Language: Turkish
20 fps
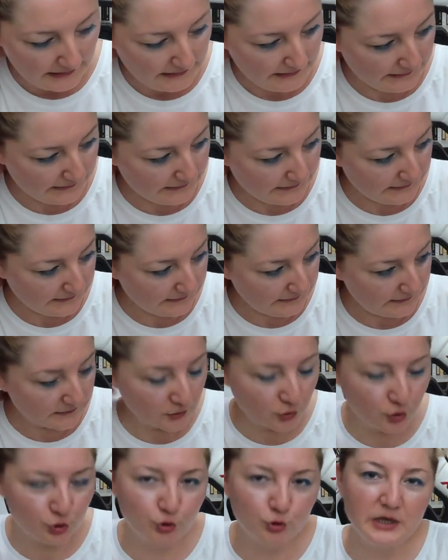Ee,
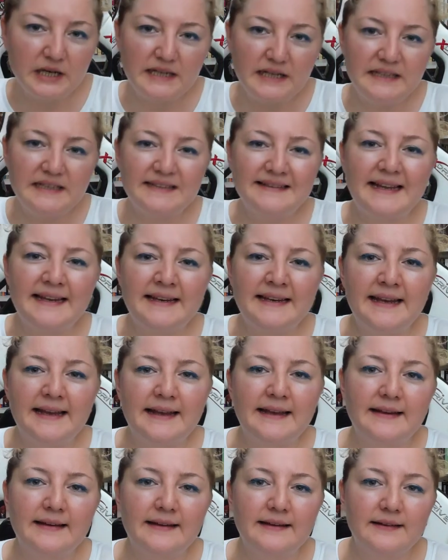sürekli
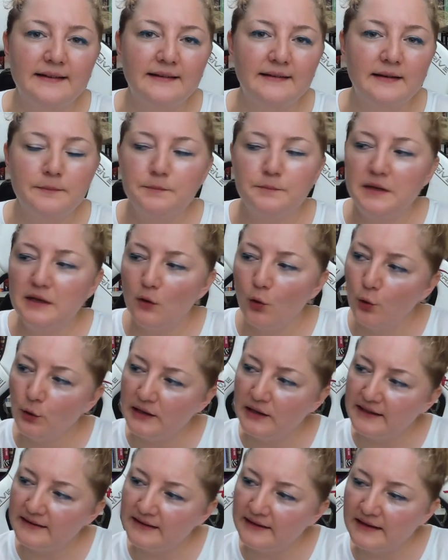dene. Bir
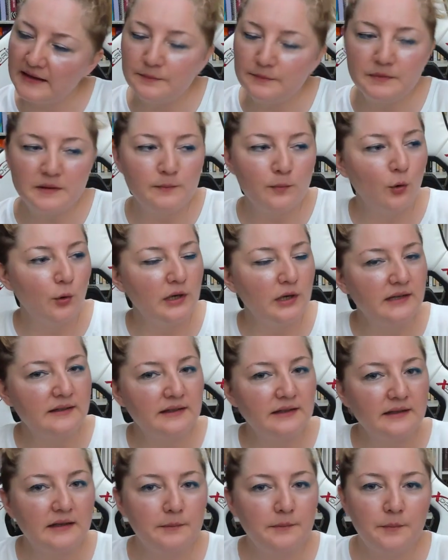öyle dene, bir böyle
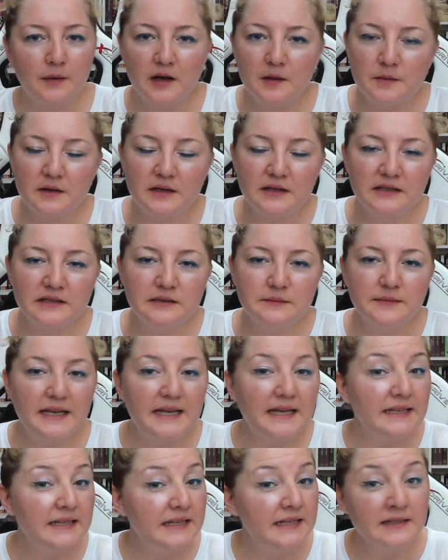dene. Bak bakalım
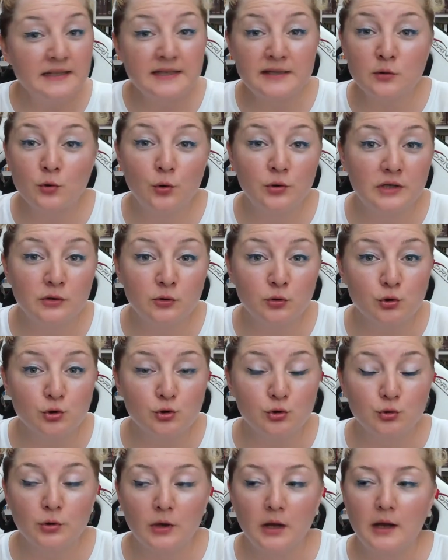en iyi nasıl
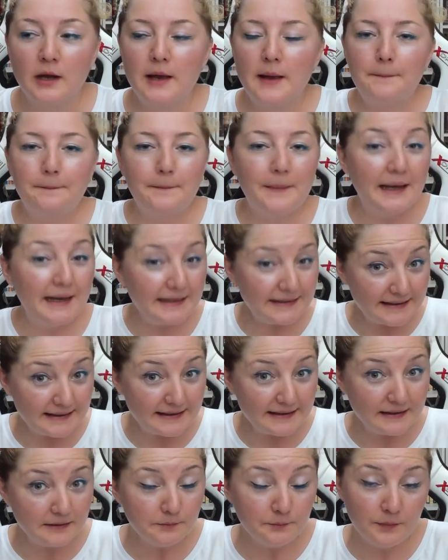öğreniyorsun.
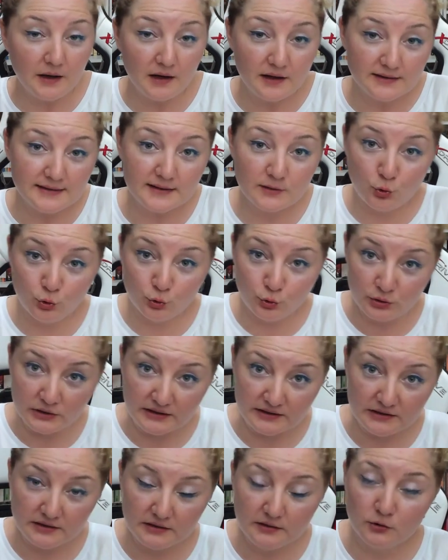Belki bazı
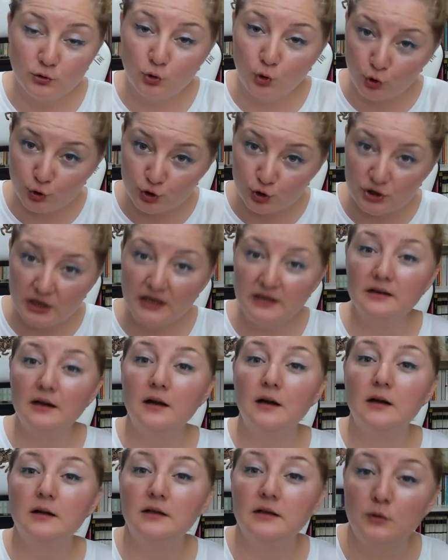konuları görsel
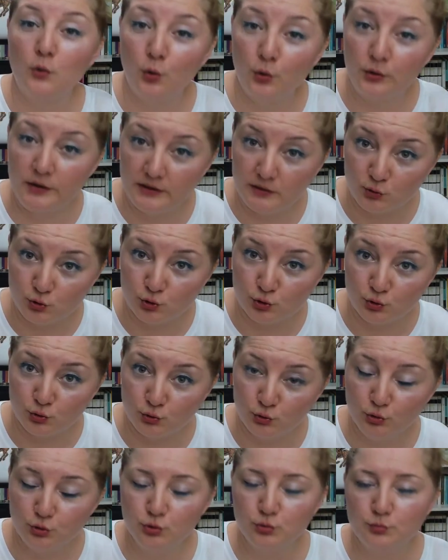daha iyi
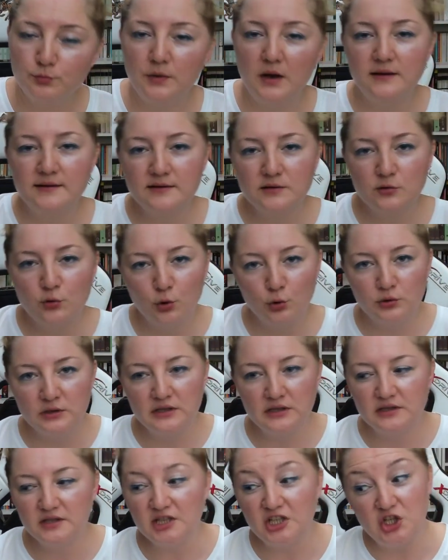öğreniyorsundur. Bazı
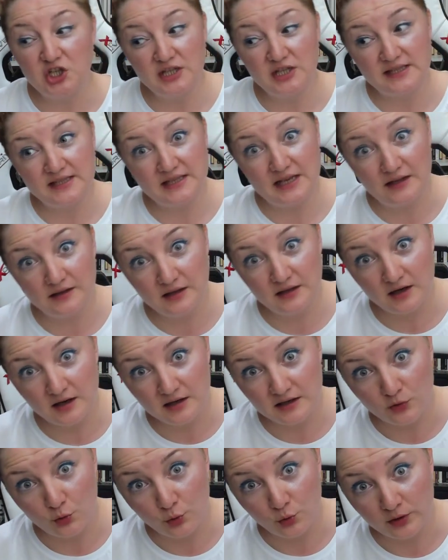konuları işitsel daha
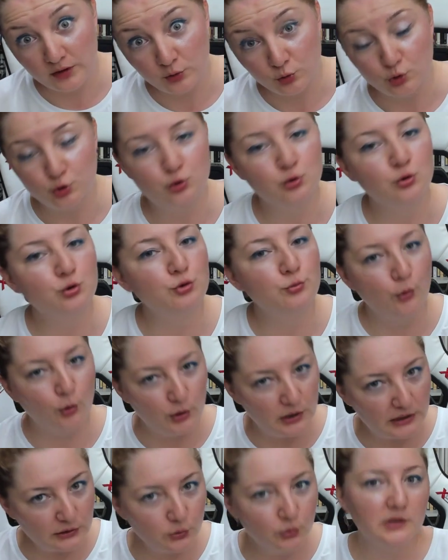iyi öğreniyorsundur.
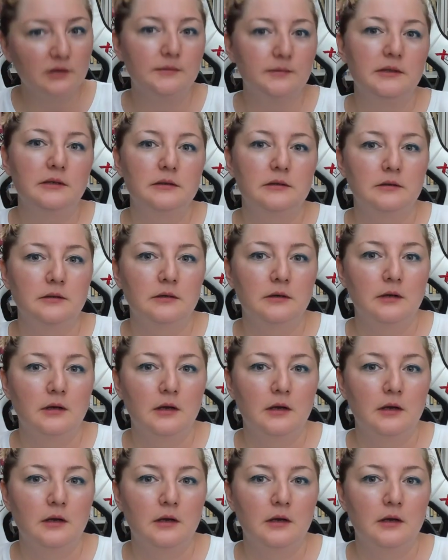Böyle de olabilir.